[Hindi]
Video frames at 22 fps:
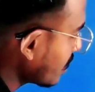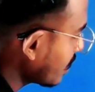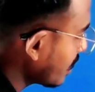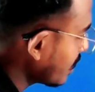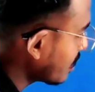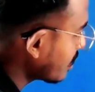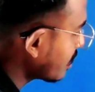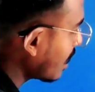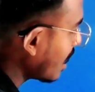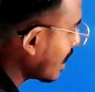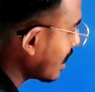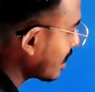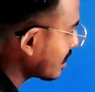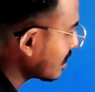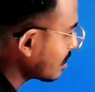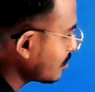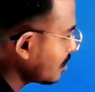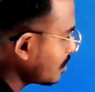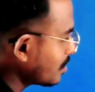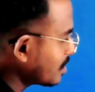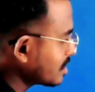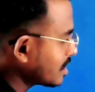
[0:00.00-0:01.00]
पर एक
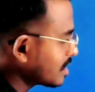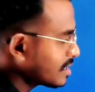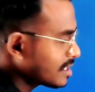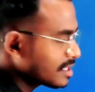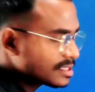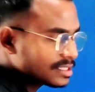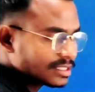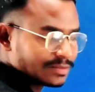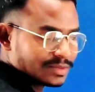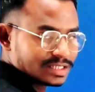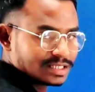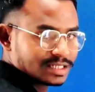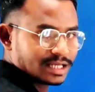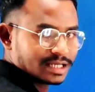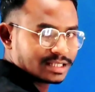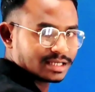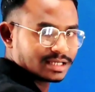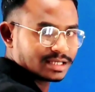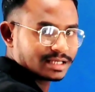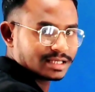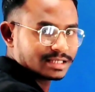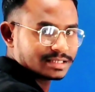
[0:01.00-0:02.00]
न भी बजा देगा समझ नहीं
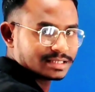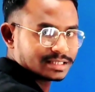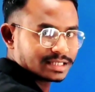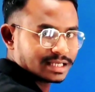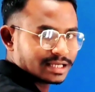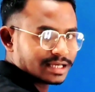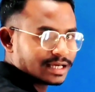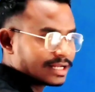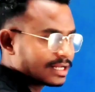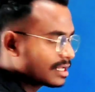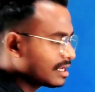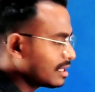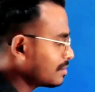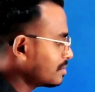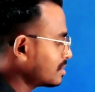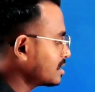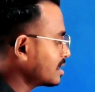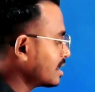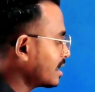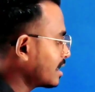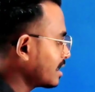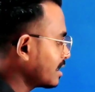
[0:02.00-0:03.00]
आता कि किसके घर के लिए
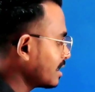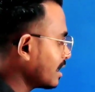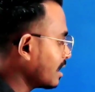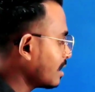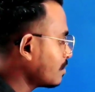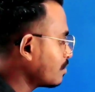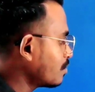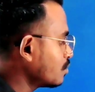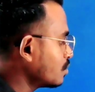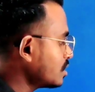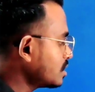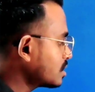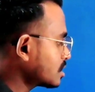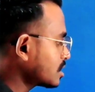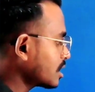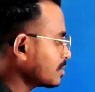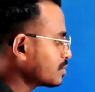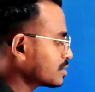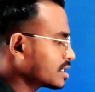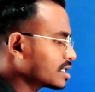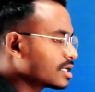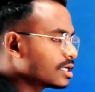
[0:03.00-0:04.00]
बजा रहा है यहाँ इस
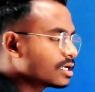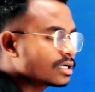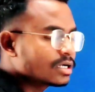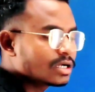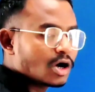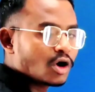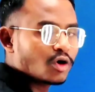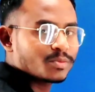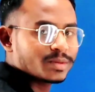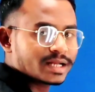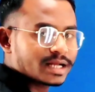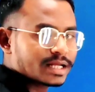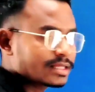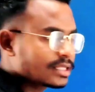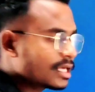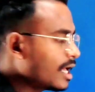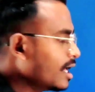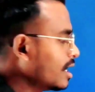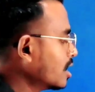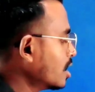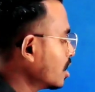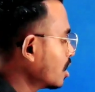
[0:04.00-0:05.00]
टाइप से गाँव में
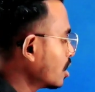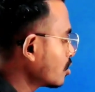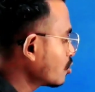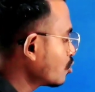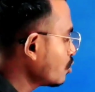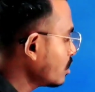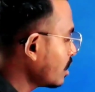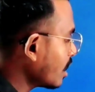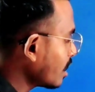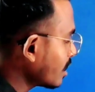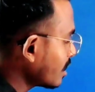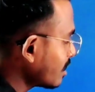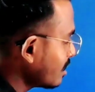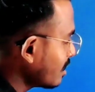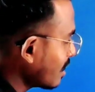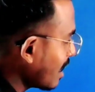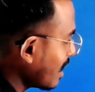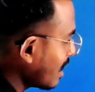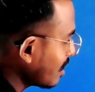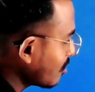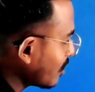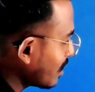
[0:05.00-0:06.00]
रहता है तो अगर
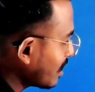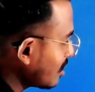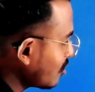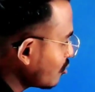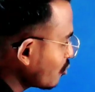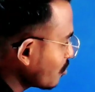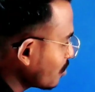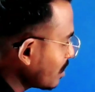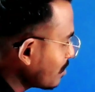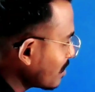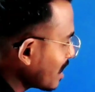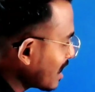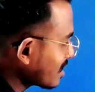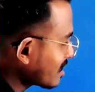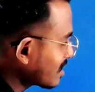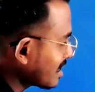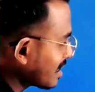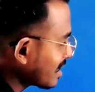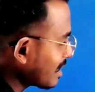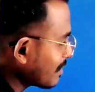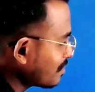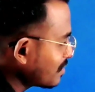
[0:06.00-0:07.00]
यहाँ वाले लोग भी
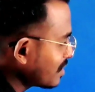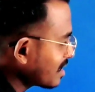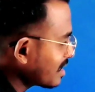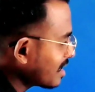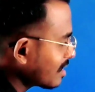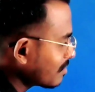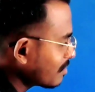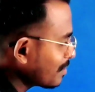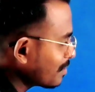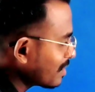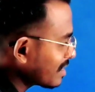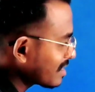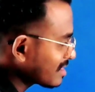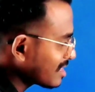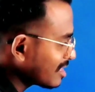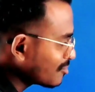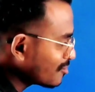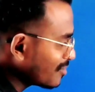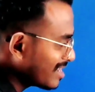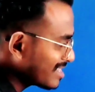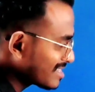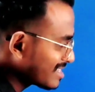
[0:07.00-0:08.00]
बात कर रहे हैं अपने घर में
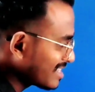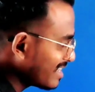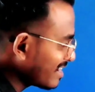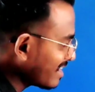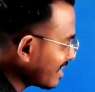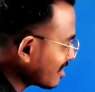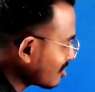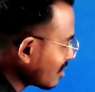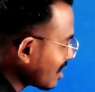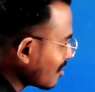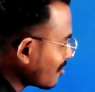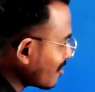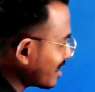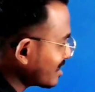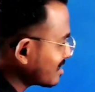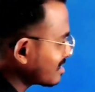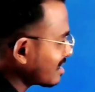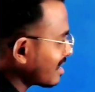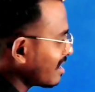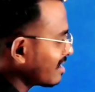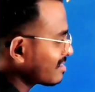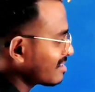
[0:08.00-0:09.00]
बर्तन वहाँ गिर गया तो
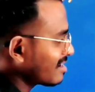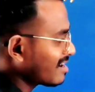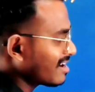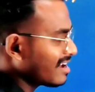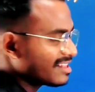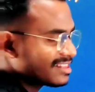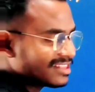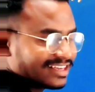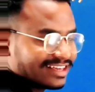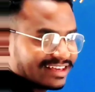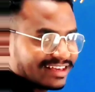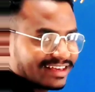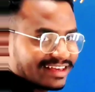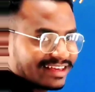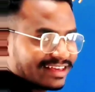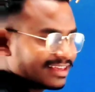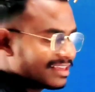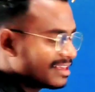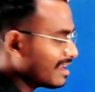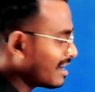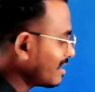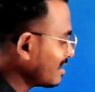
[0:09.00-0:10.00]
आवाज़ यहाँ तक आती
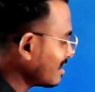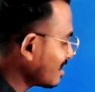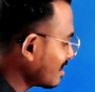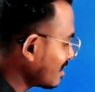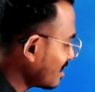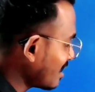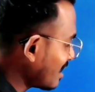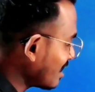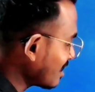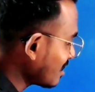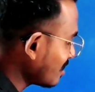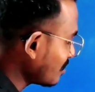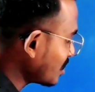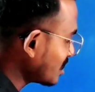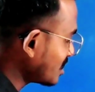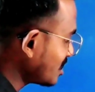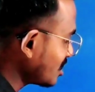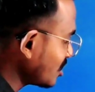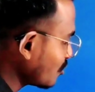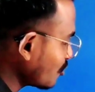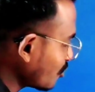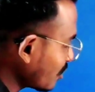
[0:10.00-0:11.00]
अगर यहाँ के
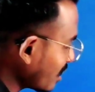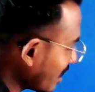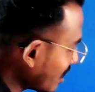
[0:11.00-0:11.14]
बच्चे रो